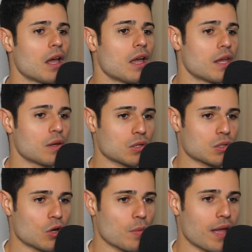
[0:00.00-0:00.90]
in
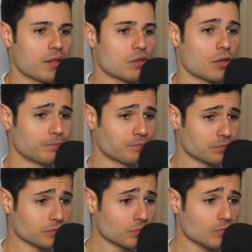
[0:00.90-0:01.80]
questo momento
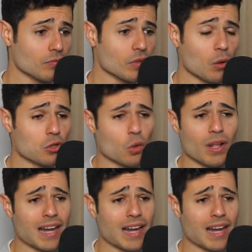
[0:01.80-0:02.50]
questo qua è il